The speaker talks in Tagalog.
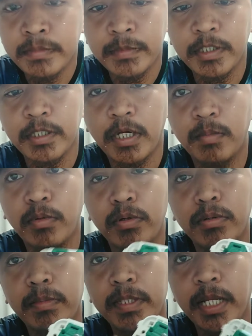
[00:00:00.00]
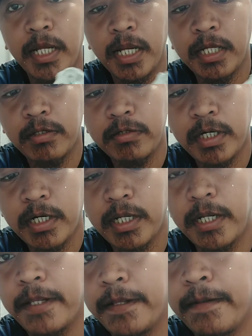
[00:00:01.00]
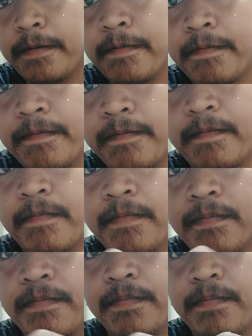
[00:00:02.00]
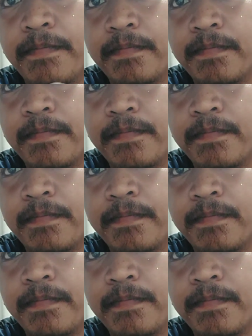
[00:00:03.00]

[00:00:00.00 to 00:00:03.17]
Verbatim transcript: Tingnan mo, ang dali lang tatanggalin. Hmm.